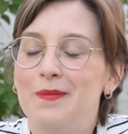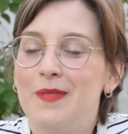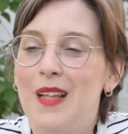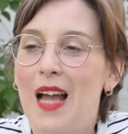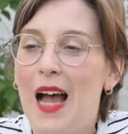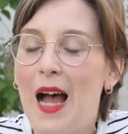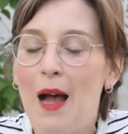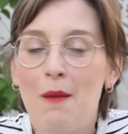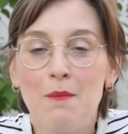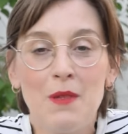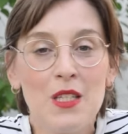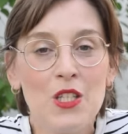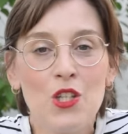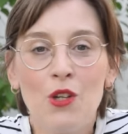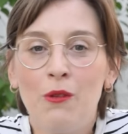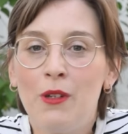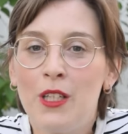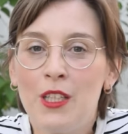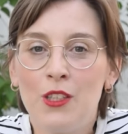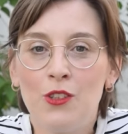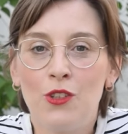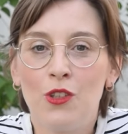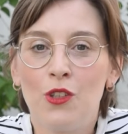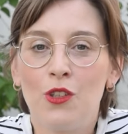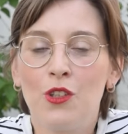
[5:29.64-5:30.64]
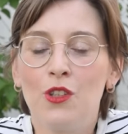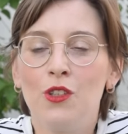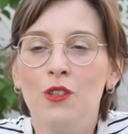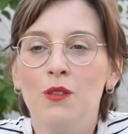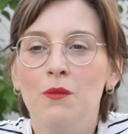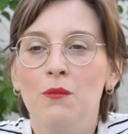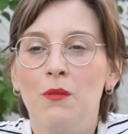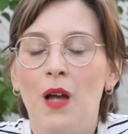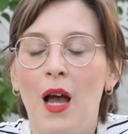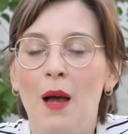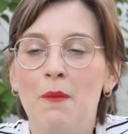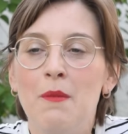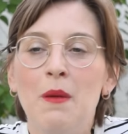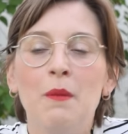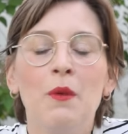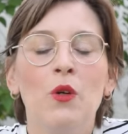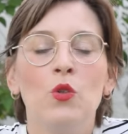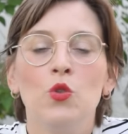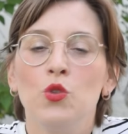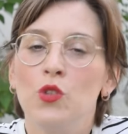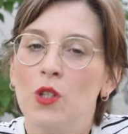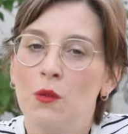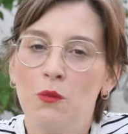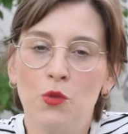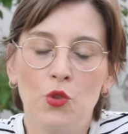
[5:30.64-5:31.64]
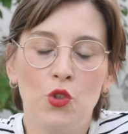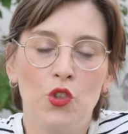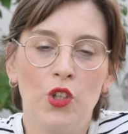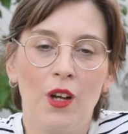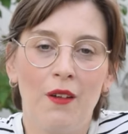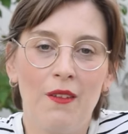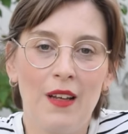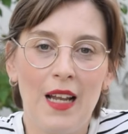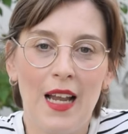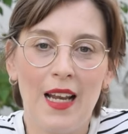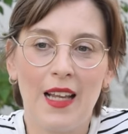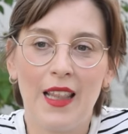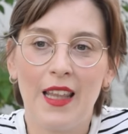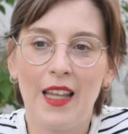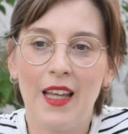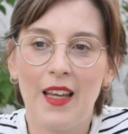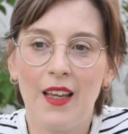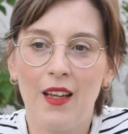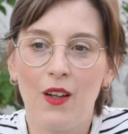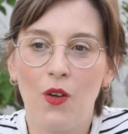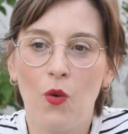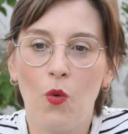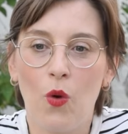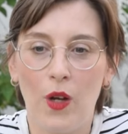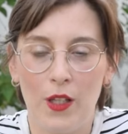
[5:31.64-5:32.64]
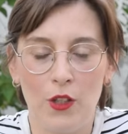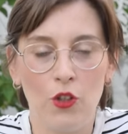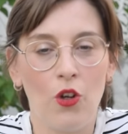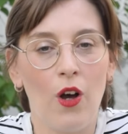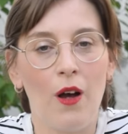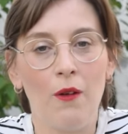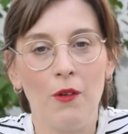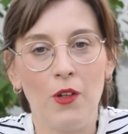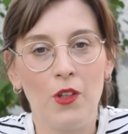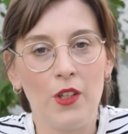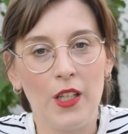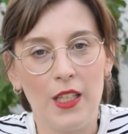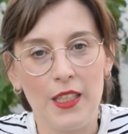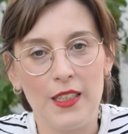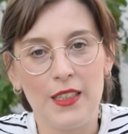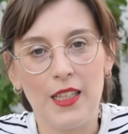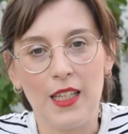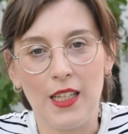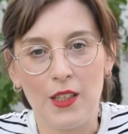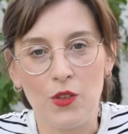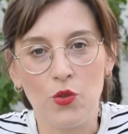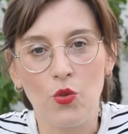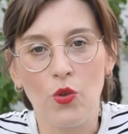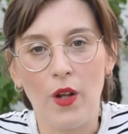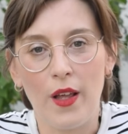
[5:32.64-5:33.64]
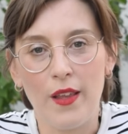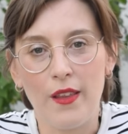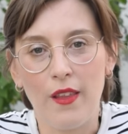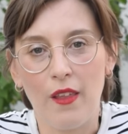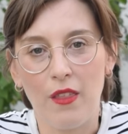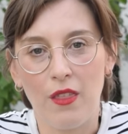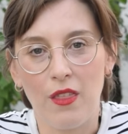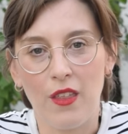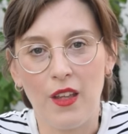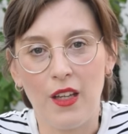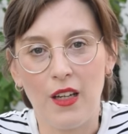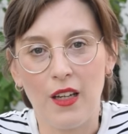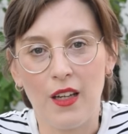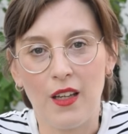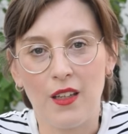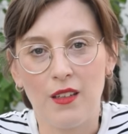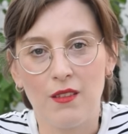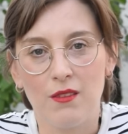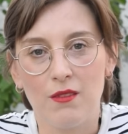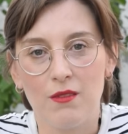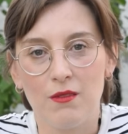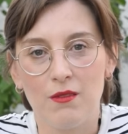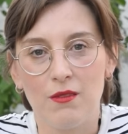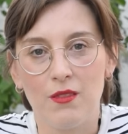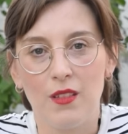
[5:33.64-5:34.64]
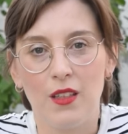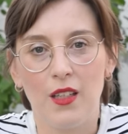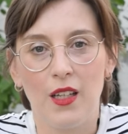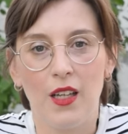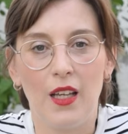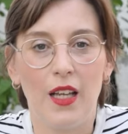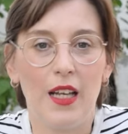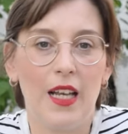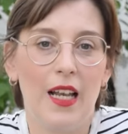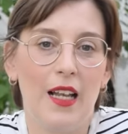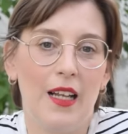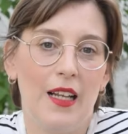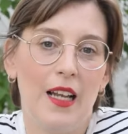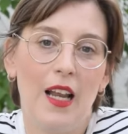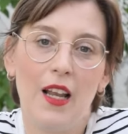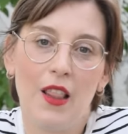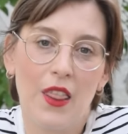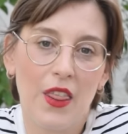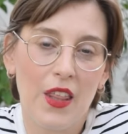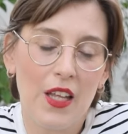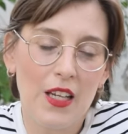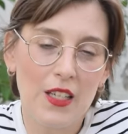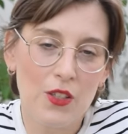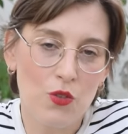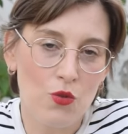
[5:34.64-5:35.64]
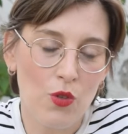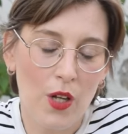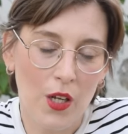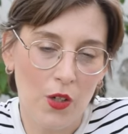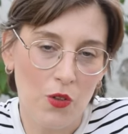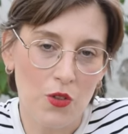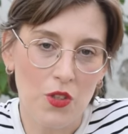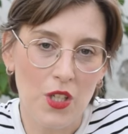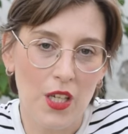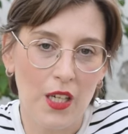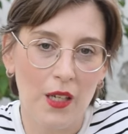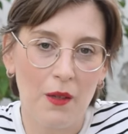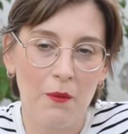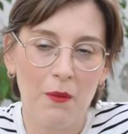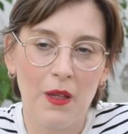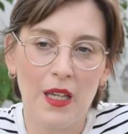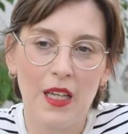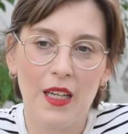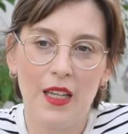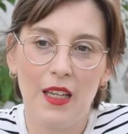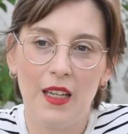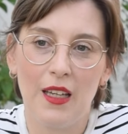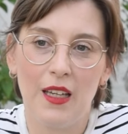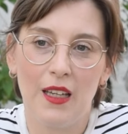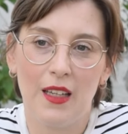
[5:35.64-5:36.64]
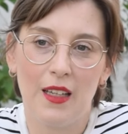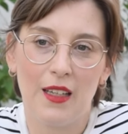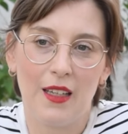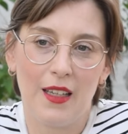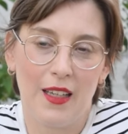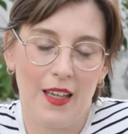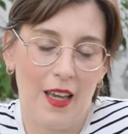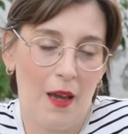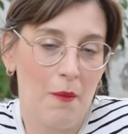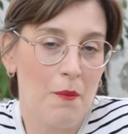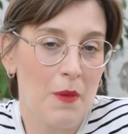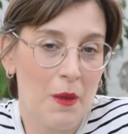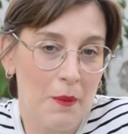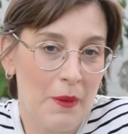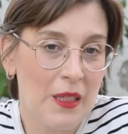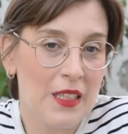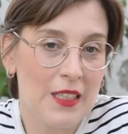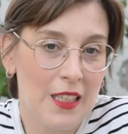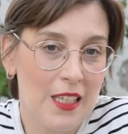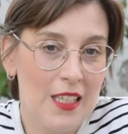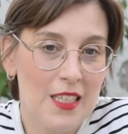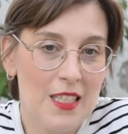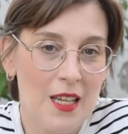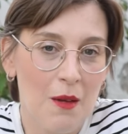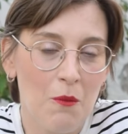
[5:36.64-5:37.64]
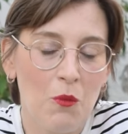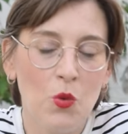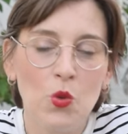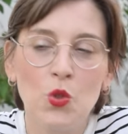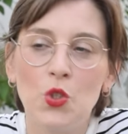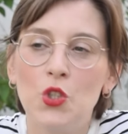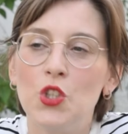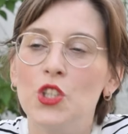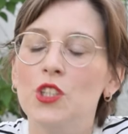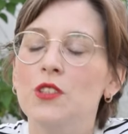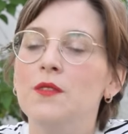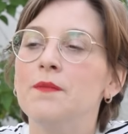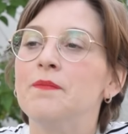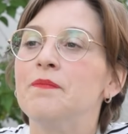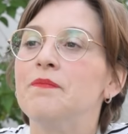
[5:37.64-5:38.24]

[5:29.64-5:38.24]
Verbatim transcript: A mí sobre todo, a mí me gusta mucho hablar de cuando hablo de literatura y de cine. El, cine es una cosa que, me, que a mí me interesa mucho.